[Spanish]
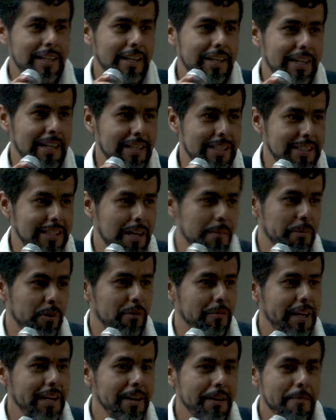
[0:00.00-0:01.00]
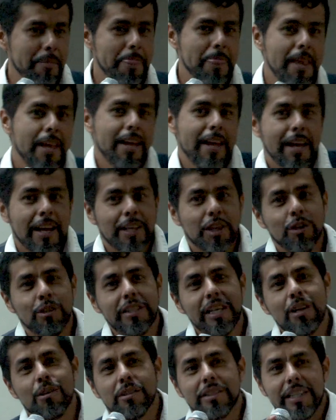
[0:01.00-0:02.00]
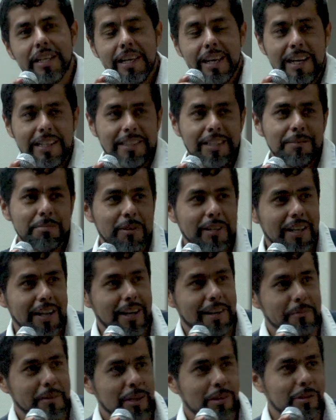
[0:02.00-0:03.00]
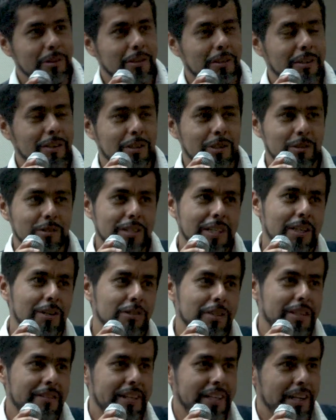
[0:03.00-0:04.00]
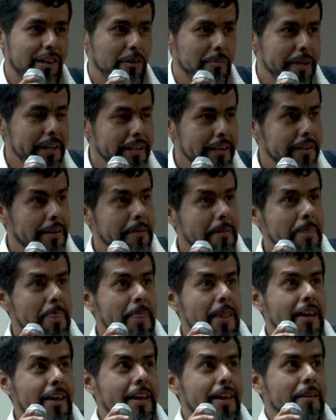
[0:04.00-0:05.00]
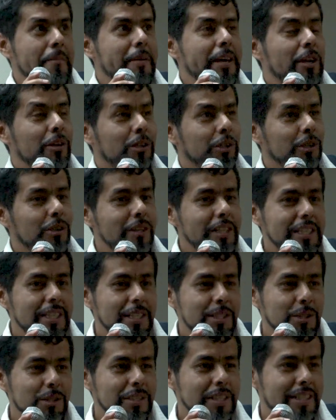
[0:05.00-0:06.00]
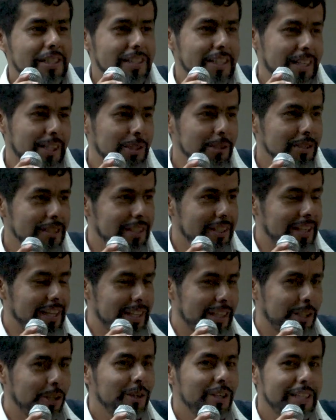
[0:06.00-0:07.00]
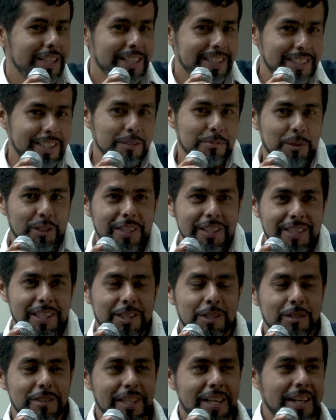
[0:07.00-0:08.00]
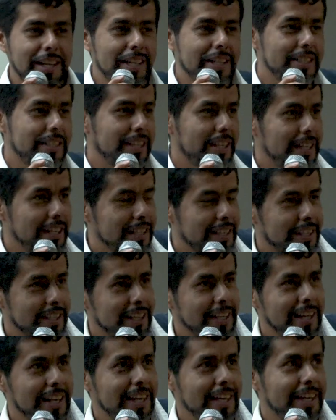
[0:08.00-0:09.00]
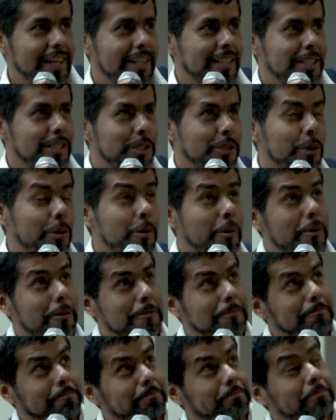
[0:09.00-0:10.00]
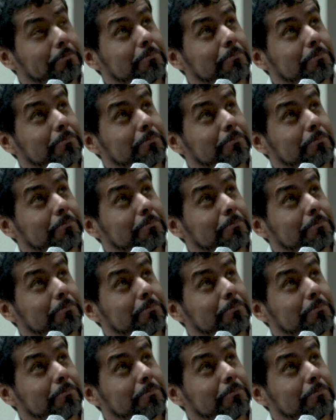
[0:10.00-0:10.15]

la que les di a probar. No se los dije antes porque a lo mejor no se los iban a comer. Pero todos estos insectos, todos estos botecitos que les di eh, son